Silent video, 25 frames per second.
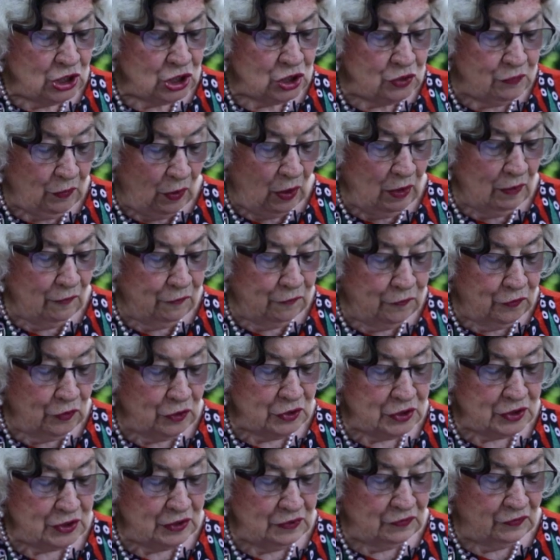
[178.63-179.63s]
Zwölf
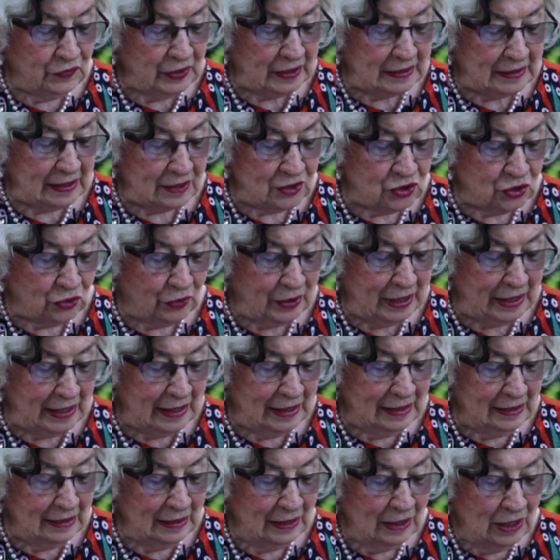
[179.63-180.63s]
Fürsten wird er
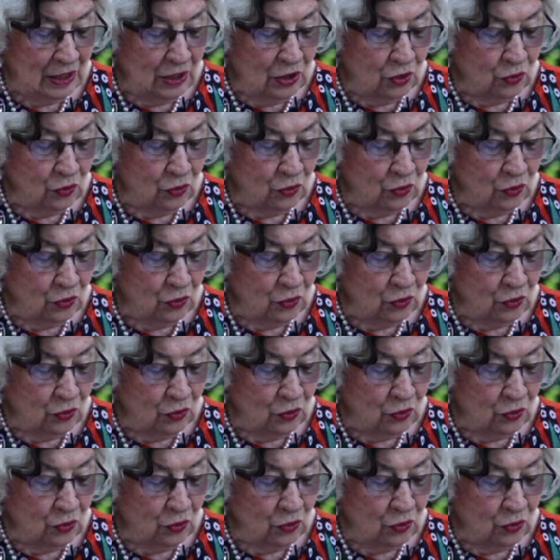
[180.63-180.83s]
zeugen